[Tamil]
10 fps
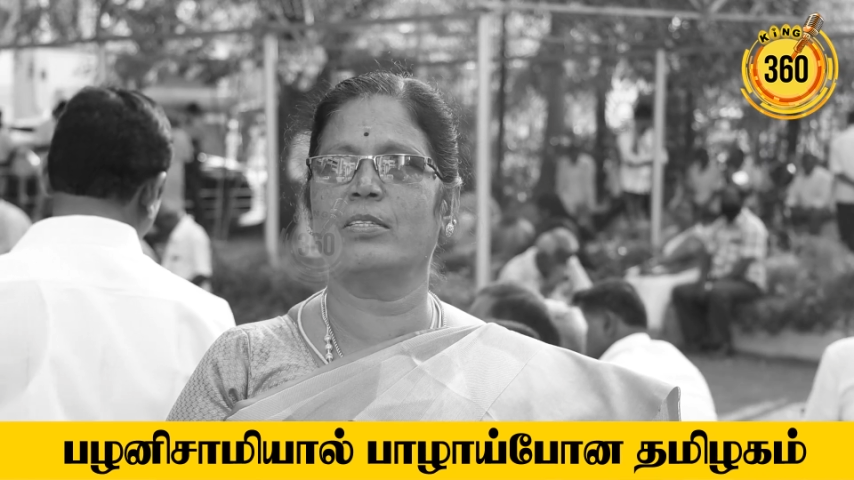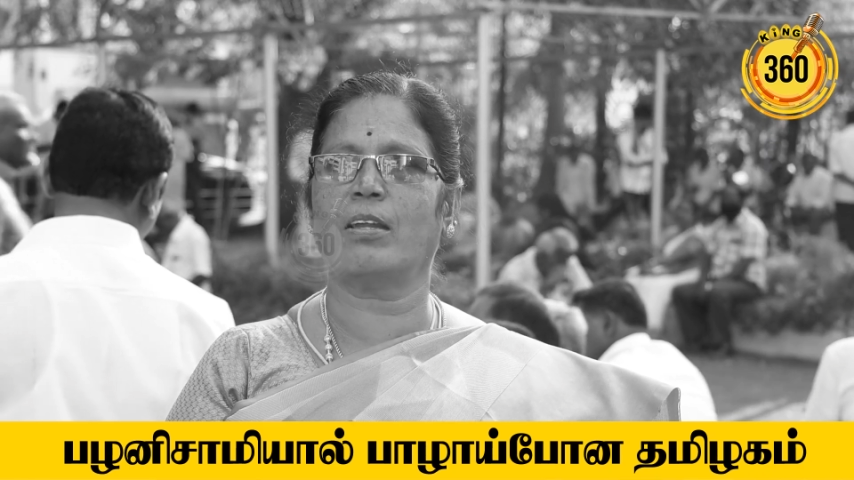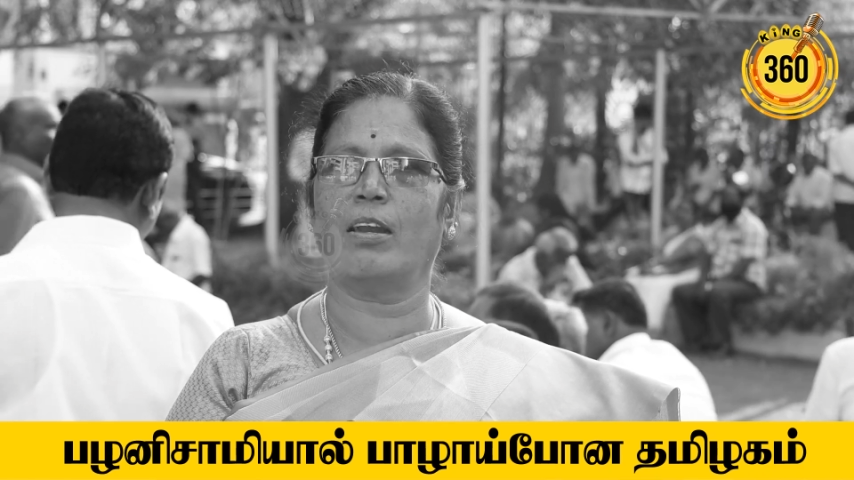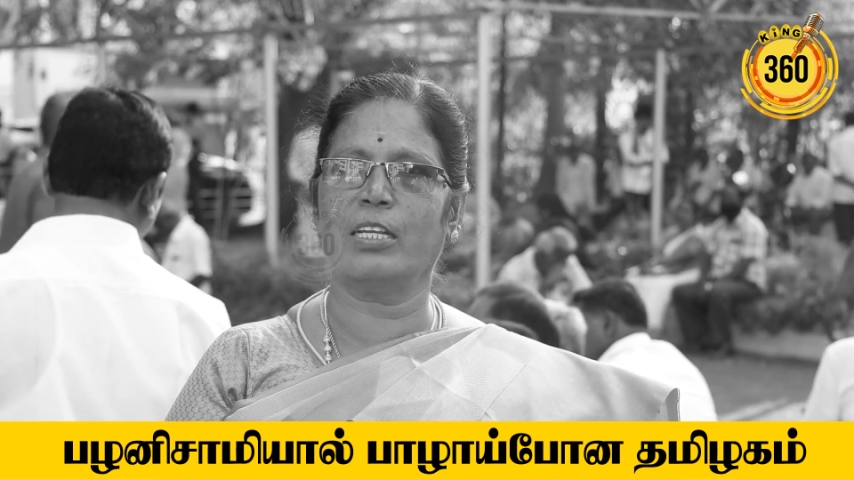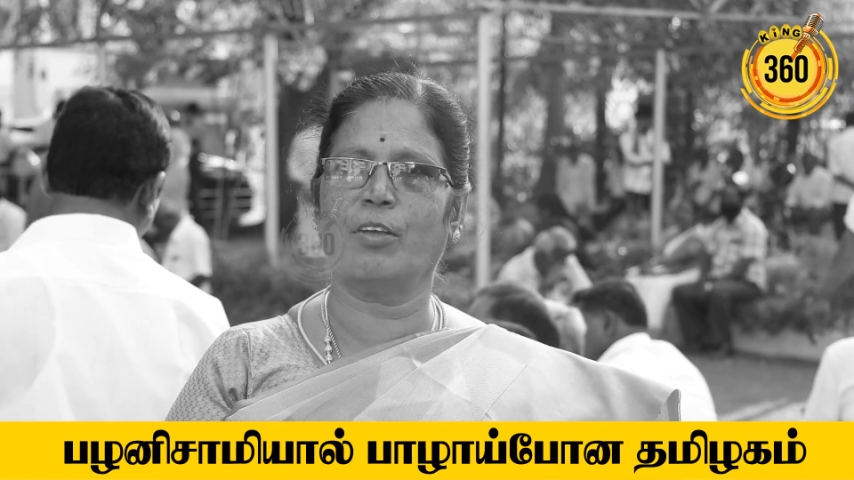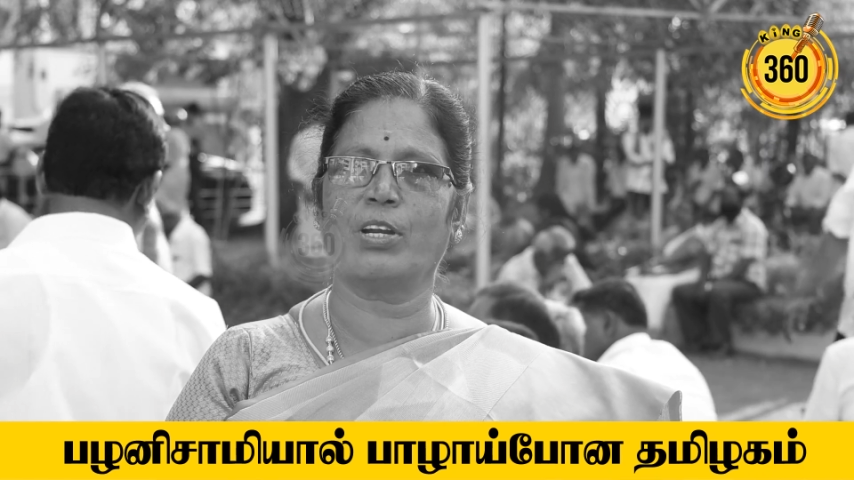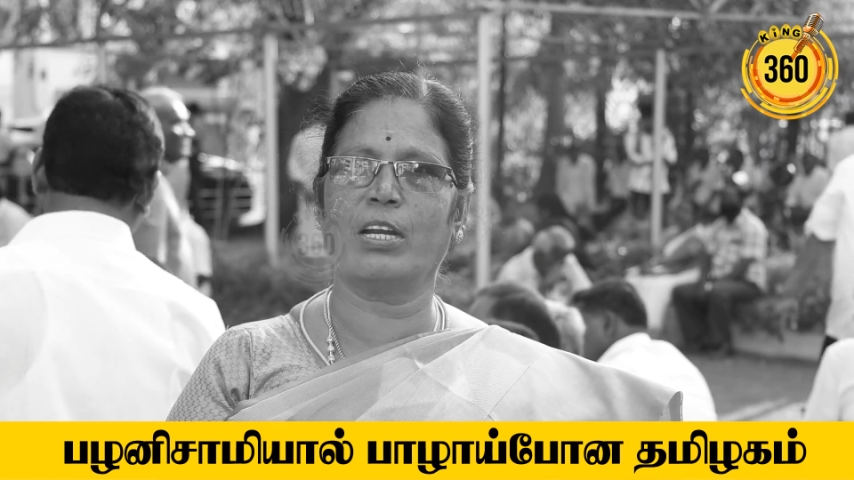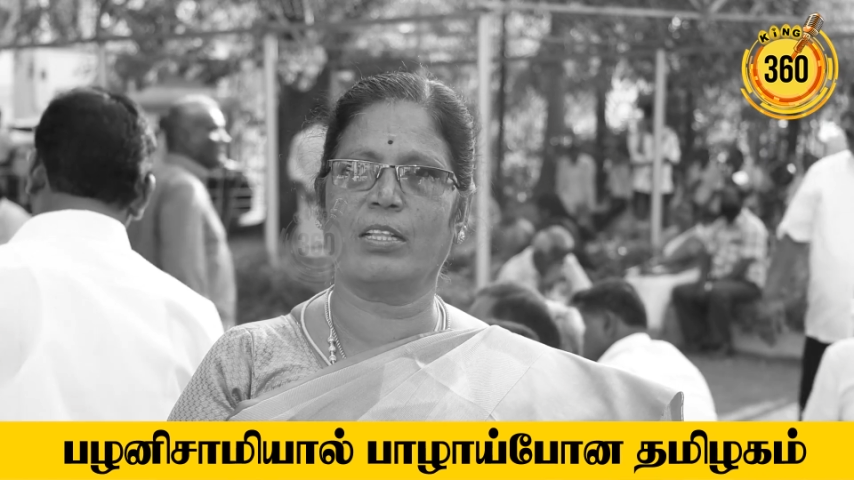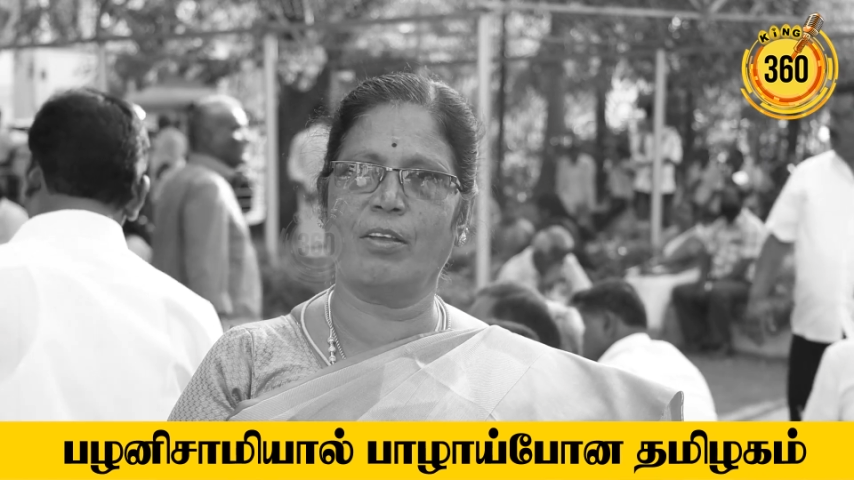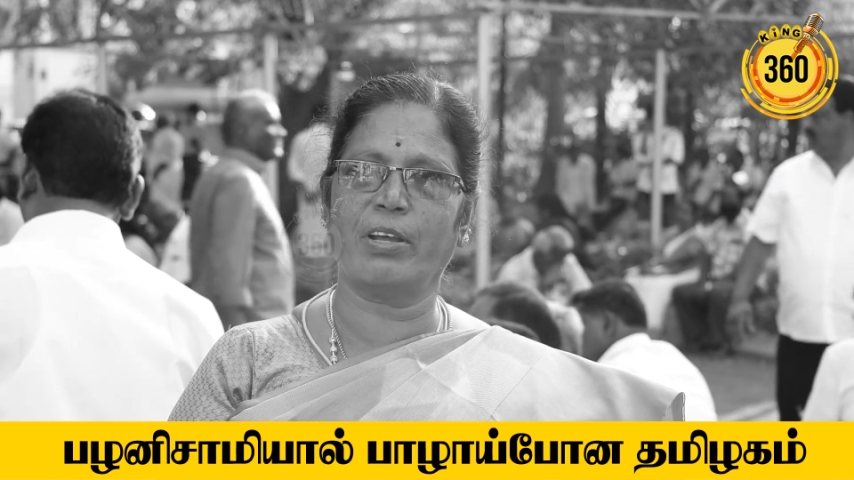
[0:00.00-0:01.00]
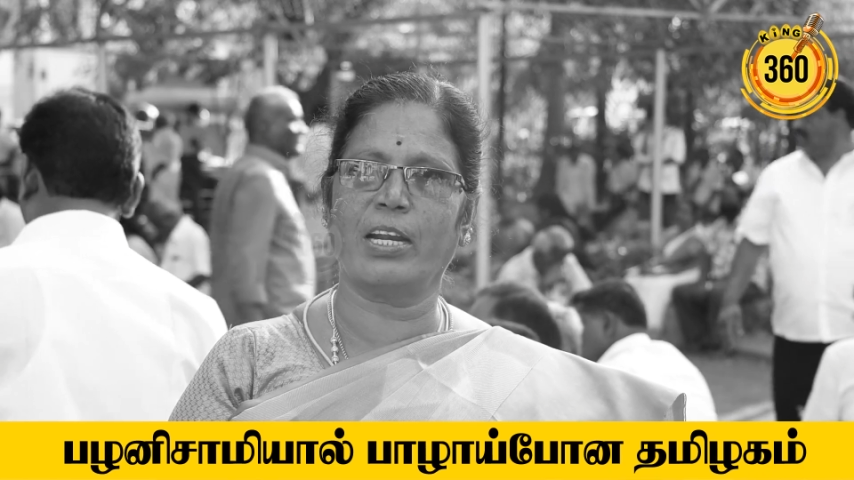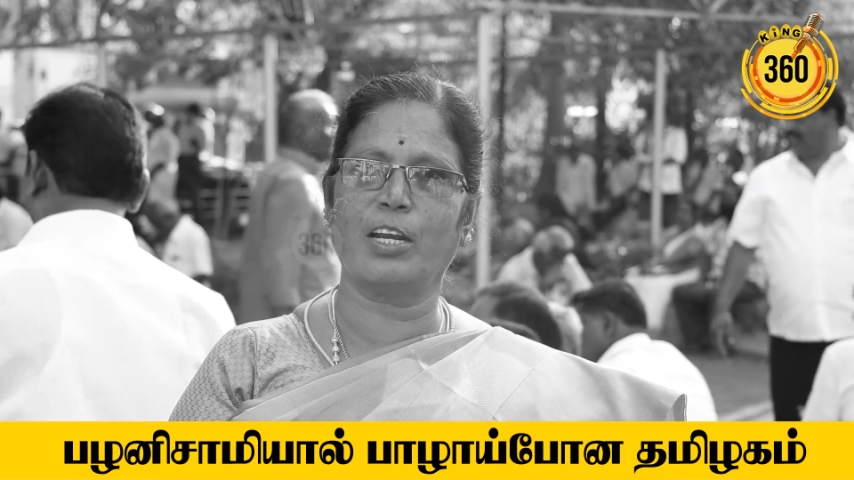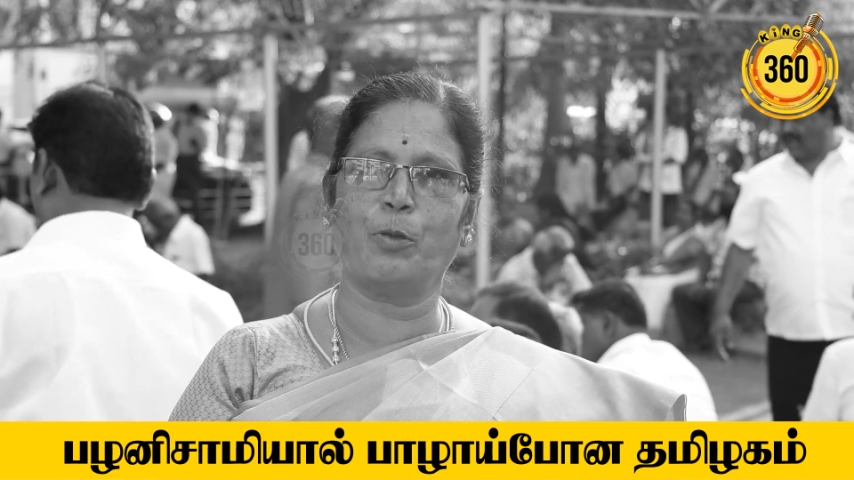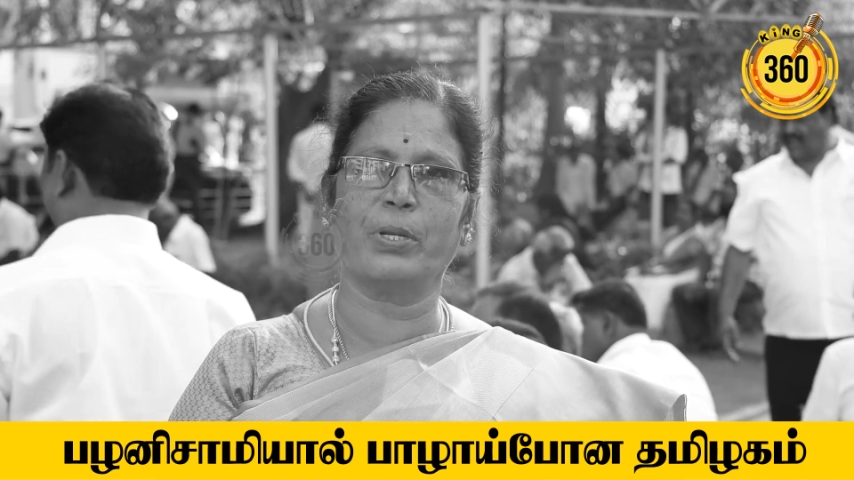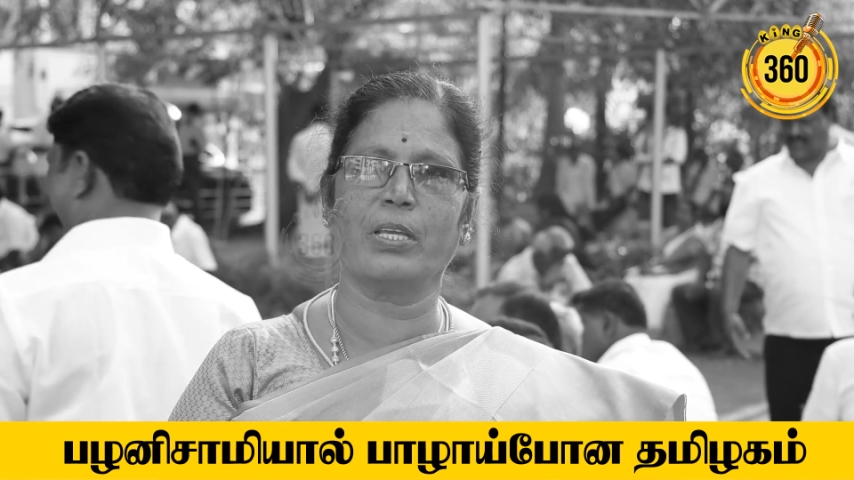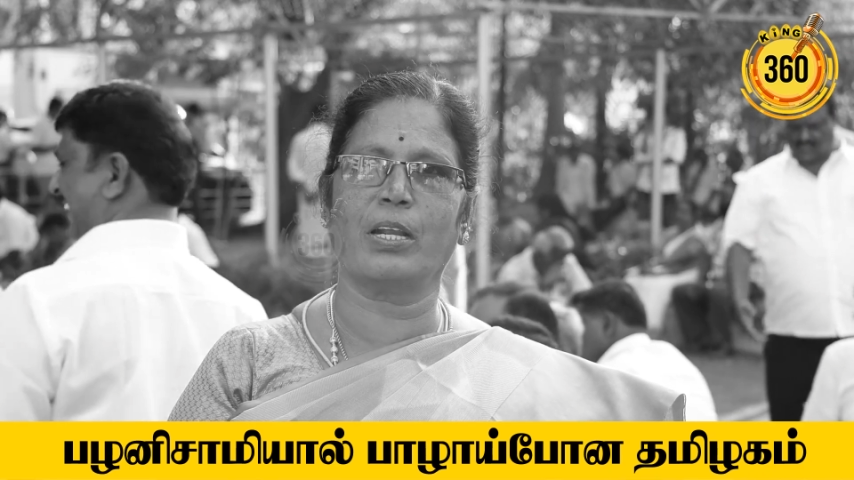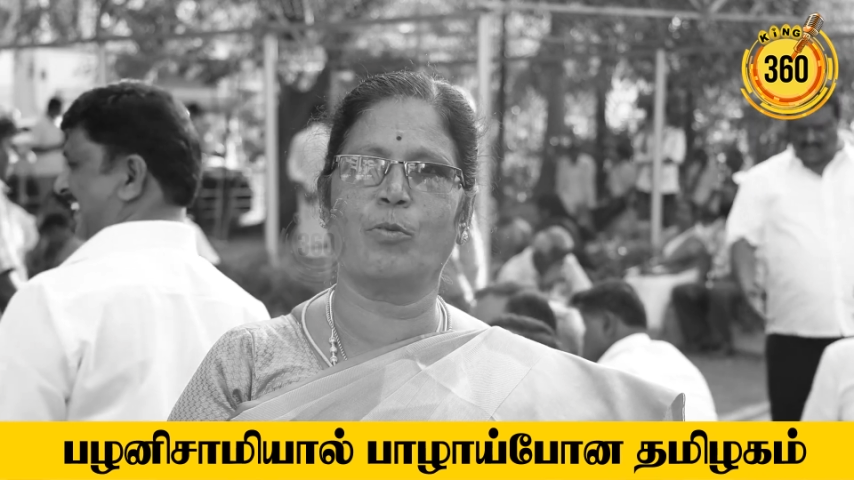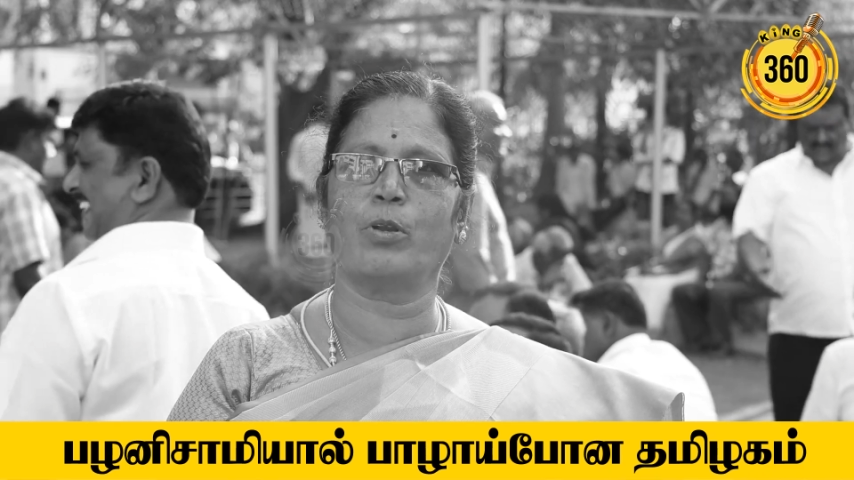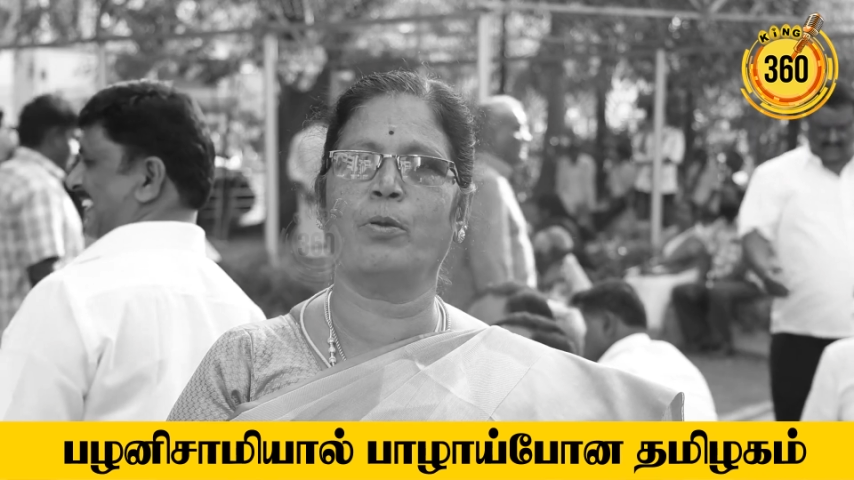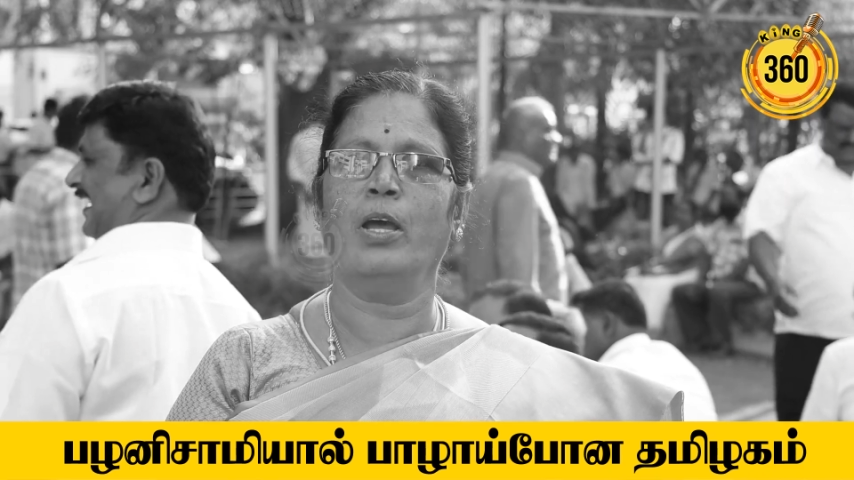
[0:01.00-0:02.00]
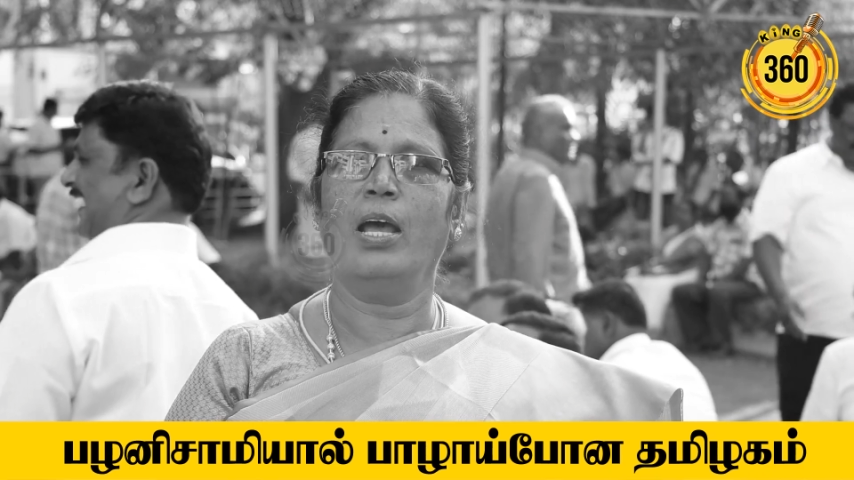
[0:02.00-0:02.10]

ஸ்டாலின் அவர்கள் தான் வர்றாரு அப்படிங்கிற ஒரு